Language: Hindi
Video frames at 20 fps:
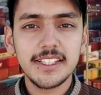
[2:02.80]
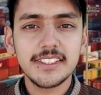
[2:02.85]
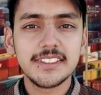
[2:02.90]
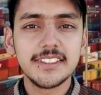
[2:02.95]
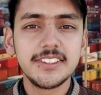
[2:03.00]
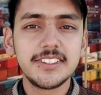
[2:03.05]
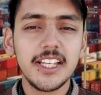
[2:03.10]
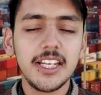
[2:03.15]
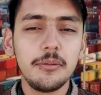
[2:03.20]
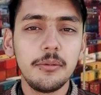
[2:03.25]
के
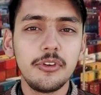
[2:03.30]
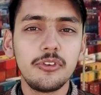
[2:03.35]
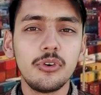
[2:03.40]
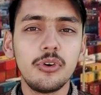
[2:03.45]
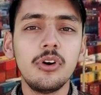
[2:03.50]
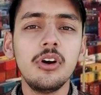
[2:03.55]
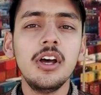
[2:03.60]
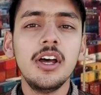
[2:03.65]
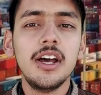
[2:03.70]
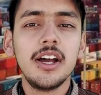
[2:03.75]
सिलसिले में जो
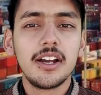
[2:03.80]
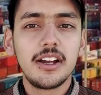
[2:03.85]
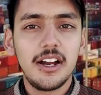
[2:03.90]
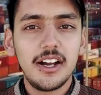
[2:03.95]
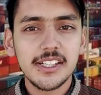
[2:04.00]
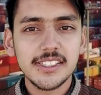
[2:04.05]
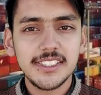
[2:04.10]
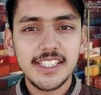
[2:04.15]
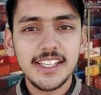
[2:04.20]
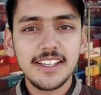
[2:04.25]

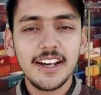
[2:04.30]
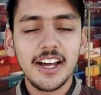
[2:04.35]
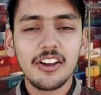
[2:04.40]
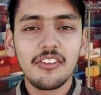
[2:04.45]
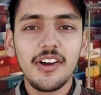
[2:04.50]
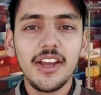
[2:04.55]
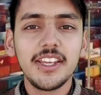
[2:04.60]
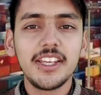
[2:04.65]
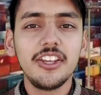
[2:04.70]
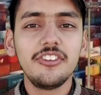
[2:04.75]
कागजी
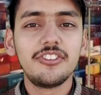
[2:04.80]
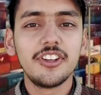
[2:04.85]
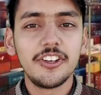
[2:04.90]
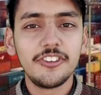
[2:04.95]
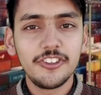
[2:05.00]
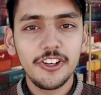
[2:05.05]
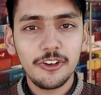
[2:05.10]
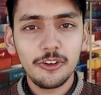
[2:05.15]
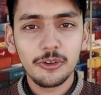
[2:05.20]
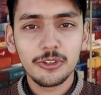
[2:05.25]
कार्रवाई की
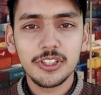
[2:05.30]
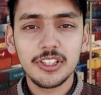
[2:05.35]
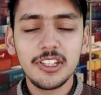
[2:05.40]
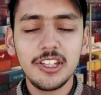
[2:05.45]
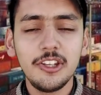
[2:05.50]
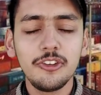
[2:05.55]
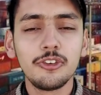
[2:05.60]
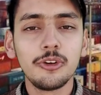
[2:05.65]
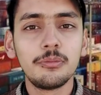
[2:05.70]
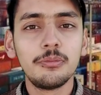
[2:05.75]
झंझट होती
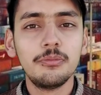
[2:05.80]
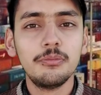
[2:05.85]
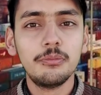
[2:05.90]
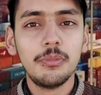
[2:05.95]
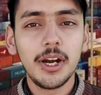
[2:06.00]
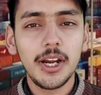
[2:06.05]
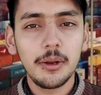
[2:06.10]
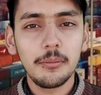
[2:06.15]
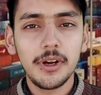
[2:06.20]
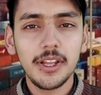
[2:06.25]
थी जो
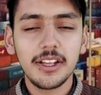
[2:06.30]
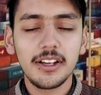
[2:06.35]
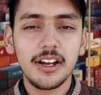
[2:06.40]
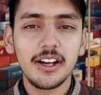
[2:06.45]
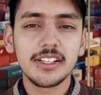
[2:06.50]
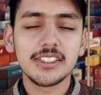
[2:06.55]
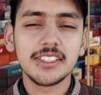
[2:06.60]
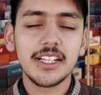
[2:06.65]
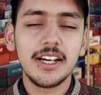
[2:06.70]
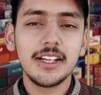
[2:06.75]
बड़े बड़े
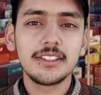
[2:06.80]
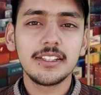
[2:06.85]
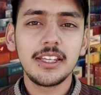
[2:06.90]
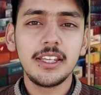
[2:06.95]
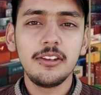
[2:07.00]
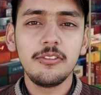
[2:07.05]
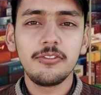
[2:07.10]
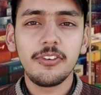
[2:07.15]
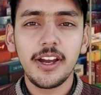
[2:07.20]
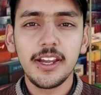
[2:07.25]
कागजात
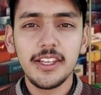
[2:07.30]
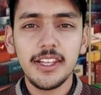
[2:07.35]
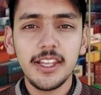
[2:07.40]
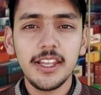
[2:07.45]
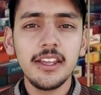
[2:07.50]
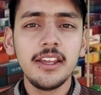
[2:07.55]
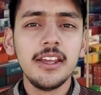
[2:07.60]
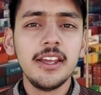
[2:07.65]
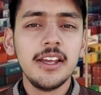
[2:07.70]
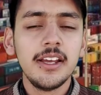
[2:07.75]
की फ़ाइलें
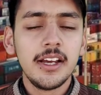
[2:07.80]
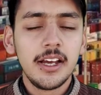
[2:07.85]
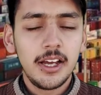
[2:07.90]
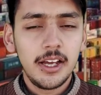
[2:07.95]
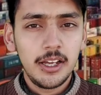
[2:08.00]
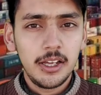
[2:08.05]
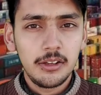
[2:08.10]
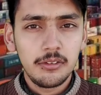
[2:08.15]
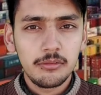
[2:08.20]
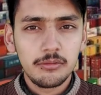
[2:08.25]

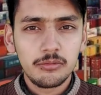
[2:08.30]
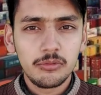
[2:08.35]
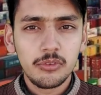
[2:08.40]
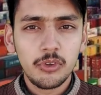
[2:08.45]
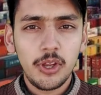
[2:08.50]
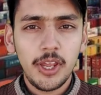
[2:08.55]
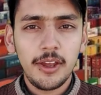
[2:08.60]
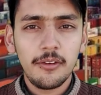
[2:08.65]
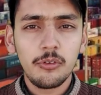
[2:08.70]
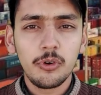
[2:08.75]
जो
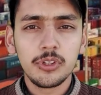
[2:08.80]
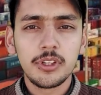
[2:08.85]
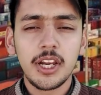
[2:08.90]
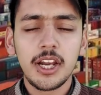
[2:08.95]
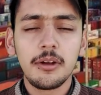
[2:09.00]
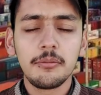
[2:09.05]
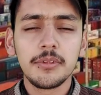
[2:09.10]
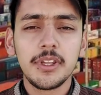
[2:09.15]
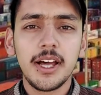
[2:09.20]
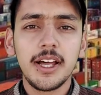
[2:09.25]
है वो
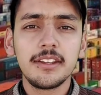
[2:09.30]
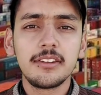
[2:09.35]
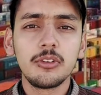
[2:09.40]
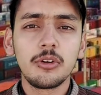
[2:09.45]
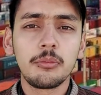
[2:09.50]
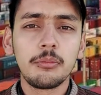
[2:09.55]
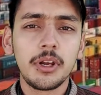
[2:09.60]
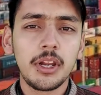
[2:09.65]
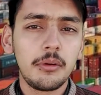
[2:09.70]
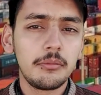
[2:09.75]
दरामदात
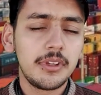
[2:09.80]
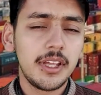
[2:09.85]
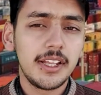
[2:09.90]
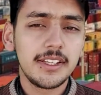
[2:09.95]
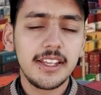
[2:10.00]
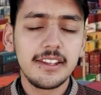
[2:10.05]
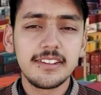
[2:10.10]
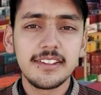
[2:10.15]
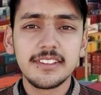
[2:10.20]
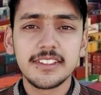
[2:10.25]
और बरामदात
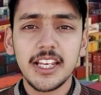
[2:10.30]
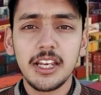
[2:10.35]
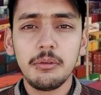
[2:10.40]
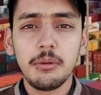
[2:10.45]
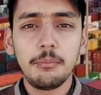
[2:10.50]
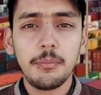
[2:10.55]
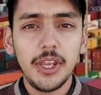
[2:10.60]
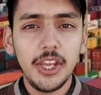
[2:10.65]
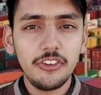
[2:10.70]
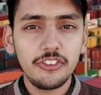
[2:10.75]
के सिलसिले
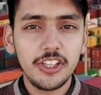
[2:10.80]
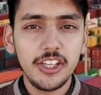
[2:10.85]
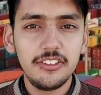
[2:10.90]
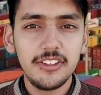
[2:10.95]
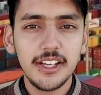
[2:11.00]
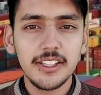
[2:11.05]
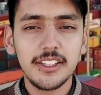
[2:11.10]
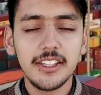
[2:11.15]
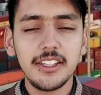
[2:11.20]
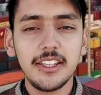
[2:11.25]
में पेश की
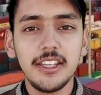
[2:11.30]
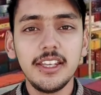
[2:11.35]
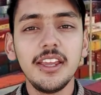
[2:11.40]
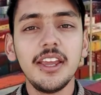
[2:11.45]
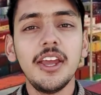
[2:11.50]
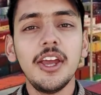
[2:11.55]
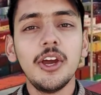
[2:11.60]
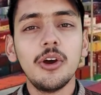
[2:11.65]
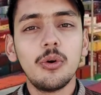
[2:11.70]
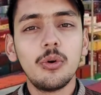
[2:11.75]
जाती थी
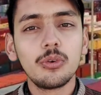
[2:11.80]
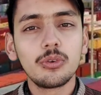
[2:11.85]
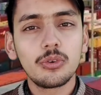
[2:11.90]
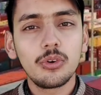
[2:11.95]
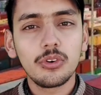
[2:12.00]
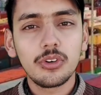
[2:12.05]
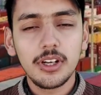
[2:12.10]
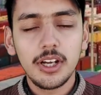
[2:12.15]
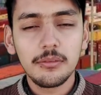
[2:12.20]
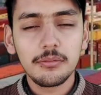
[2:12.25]
उनको
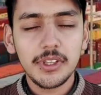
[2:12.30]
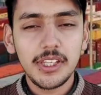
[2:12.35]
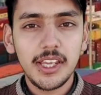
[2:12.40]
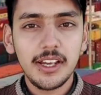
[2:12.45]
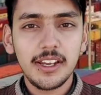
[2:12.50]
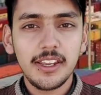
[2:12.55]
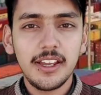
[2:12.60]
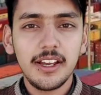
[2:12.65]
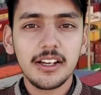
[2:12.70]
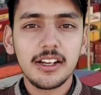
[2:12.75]
कम किया
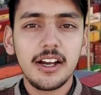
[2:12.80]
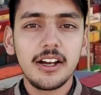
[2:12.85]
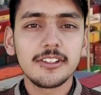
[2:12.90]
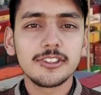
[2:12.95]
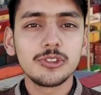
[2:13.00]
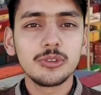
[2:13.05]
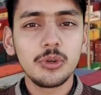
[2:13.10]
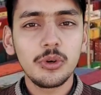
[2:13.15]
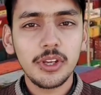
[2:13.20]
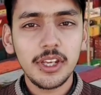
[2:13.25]
गया
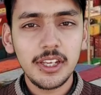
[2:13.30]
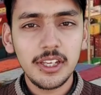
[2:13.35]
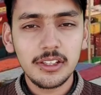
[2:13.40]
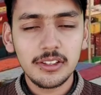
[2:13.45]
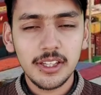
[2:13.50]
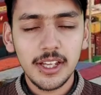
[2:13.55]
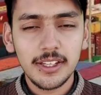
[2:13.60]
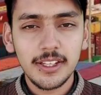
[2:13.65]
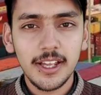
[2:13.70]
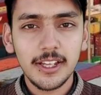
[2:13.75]
कागज़ों की
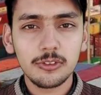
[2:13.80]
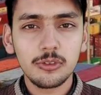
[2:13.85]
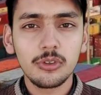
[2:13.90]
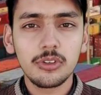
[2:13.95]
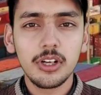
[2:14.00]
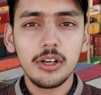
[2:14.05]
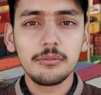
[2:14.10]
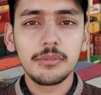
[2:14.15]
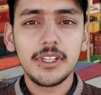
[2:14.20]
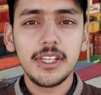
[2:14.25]
तादाद को
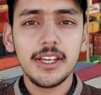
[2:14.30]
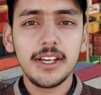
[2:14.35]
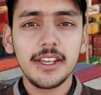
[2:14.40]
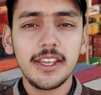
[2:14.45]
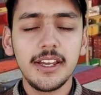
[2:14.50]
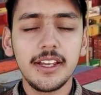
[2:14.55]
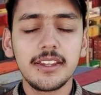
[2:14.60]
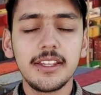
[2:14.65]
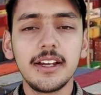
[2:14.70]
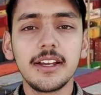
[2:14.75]
कम किया
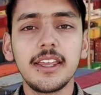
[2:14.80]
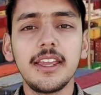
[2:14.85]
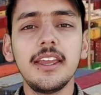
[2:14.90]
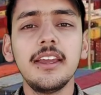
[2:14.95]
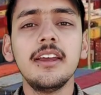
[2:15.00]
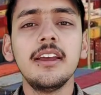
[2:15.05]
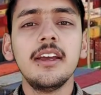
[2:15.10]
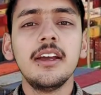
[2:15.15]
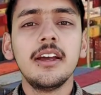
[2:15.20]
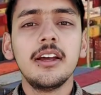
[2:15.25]
गया ताकि
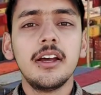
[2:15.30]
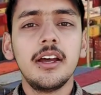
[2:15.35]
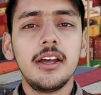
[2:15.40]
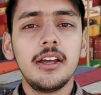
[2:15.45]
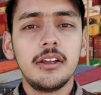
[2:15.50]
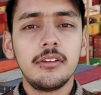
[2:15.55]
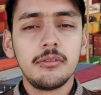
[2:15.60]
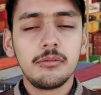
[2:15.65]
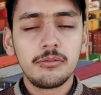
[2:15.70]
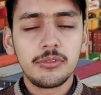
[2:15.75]

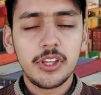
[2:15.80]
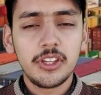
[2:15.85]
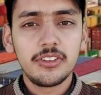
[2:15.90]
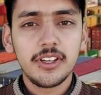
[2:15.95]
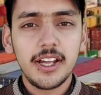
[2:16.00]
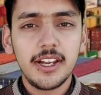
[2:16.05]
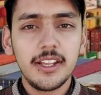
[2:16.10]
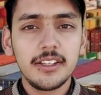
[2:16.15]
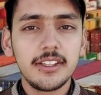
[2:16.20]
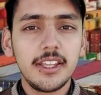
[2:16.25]

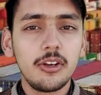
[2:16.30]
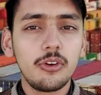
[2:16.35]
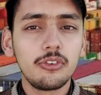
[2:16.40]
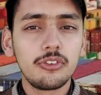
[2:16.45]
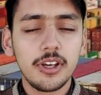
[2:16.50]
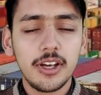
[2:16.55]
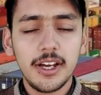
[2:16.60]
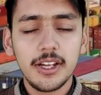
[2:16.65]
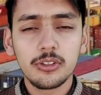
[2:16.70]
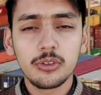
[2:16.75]
तजारत के
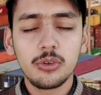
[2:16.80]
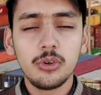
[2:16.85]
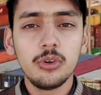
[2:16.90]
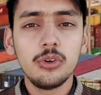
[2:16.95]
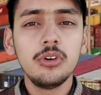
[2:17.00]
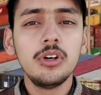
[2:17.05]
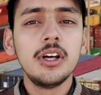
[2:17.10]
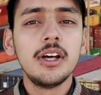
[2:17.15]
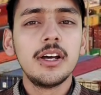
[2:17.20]
रुझान को